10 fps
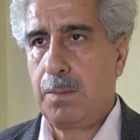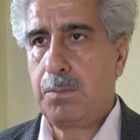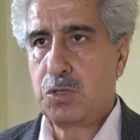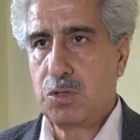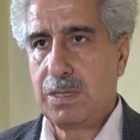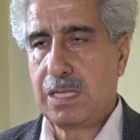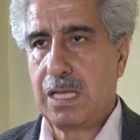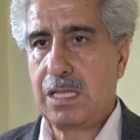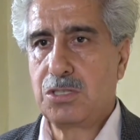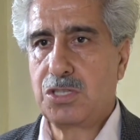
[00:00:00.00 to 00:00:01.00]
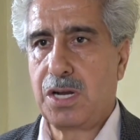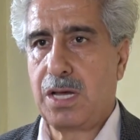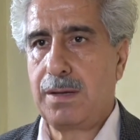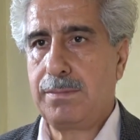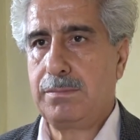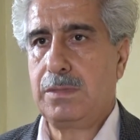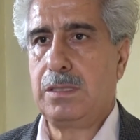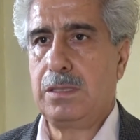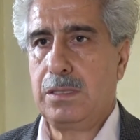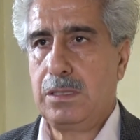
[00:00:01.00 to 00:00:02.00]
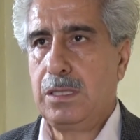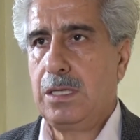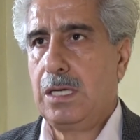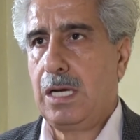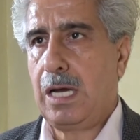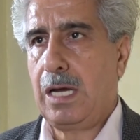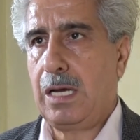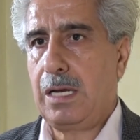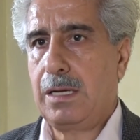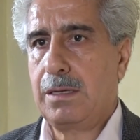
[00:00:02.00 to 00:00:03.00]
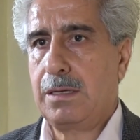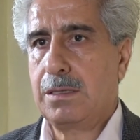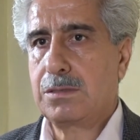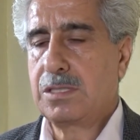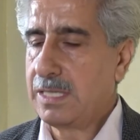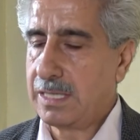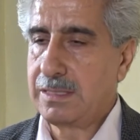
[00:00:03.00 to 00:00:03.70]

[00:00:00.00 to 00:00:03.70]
من جملة هذه الجرائم آه، سرقة